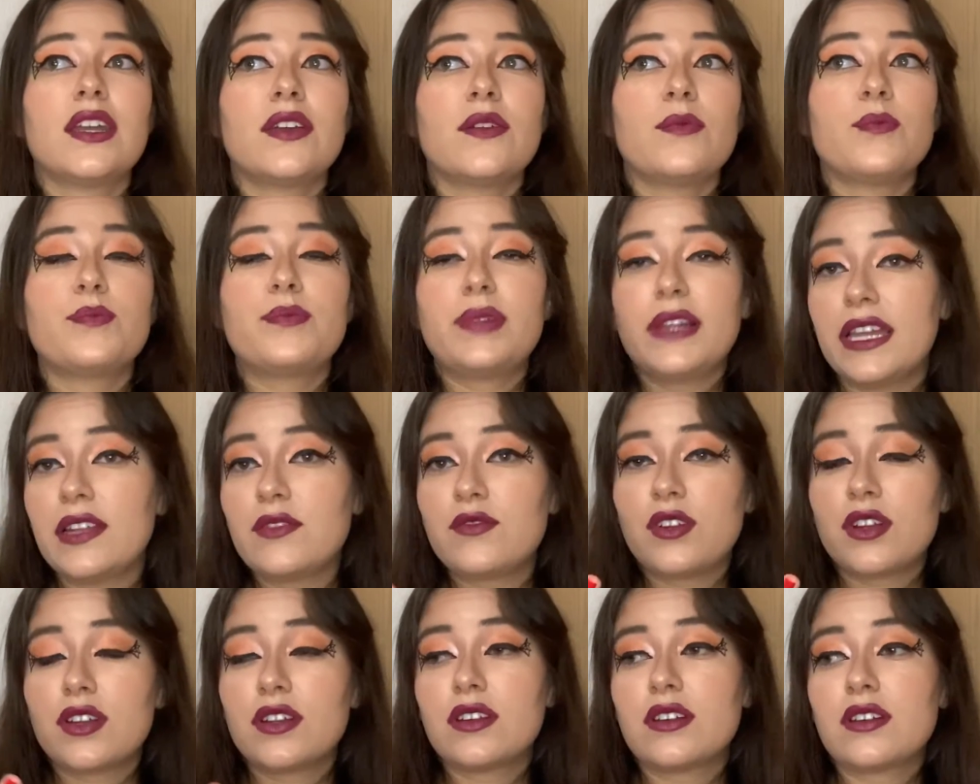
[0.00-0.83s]
Blade
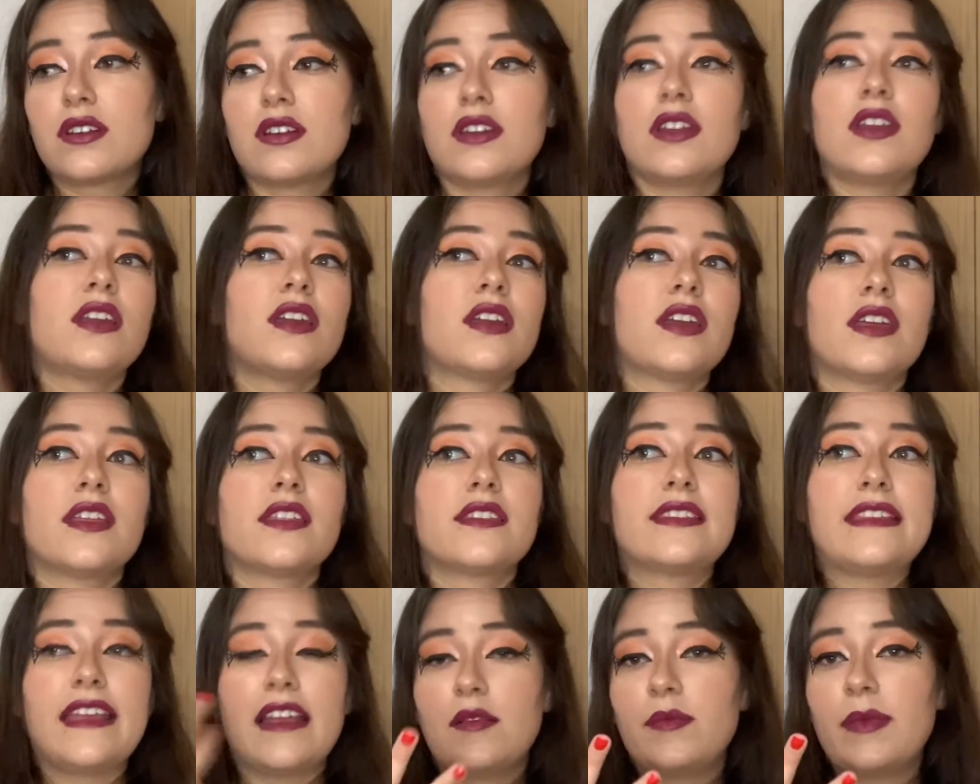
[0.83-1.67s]
Runner,
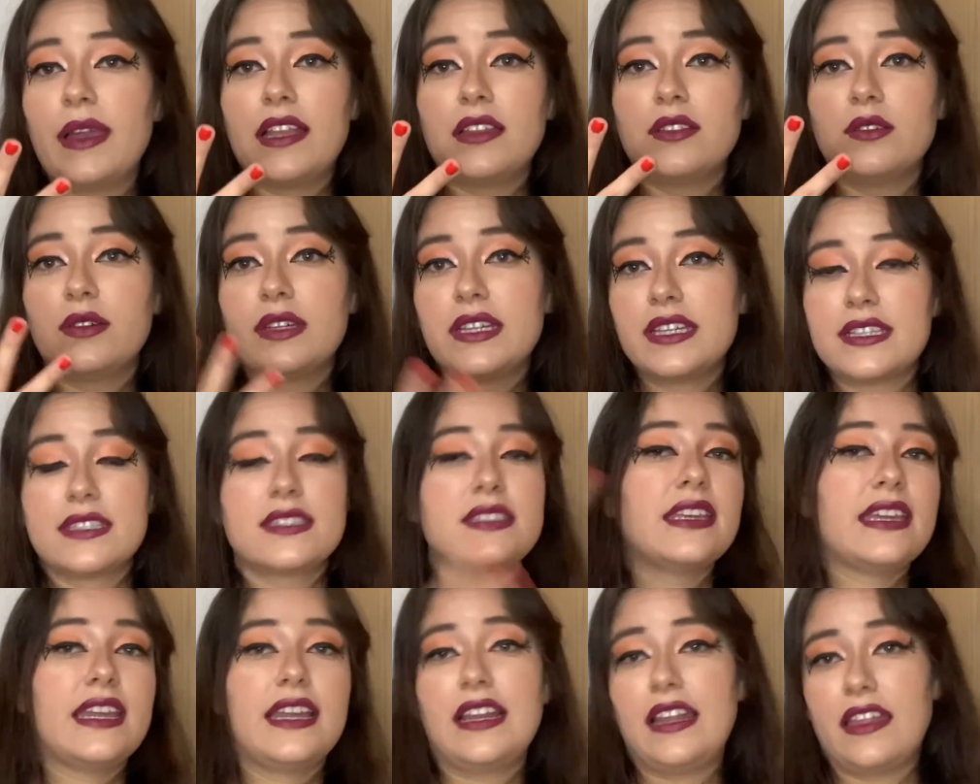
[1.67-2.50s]
Thelma Louis
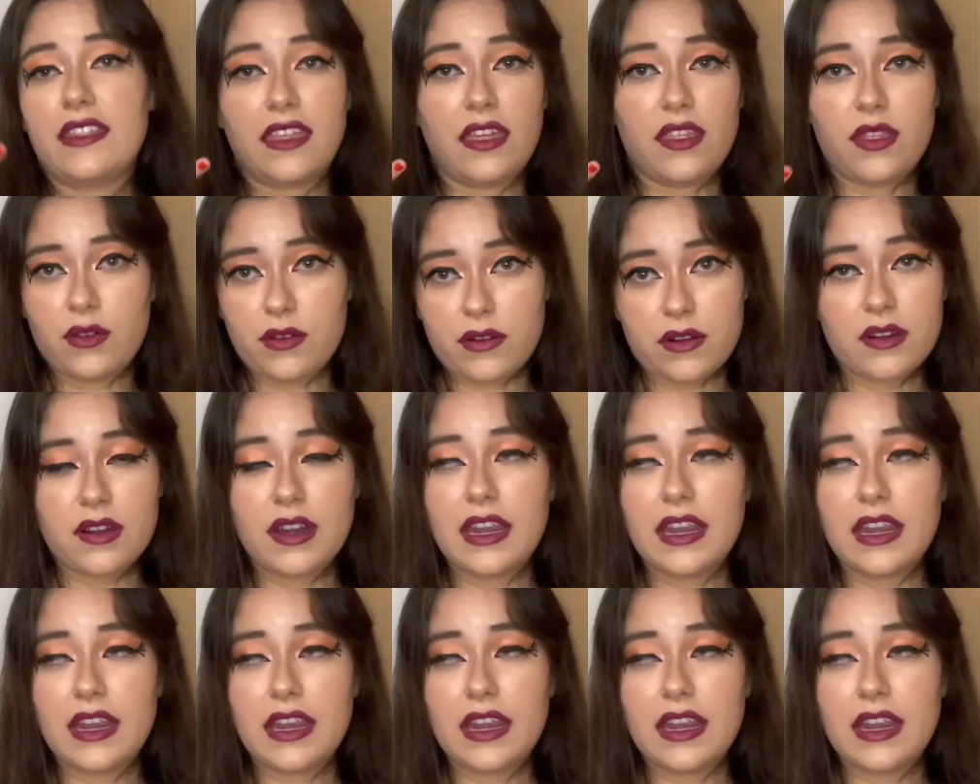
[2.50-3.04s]
y Gladiador.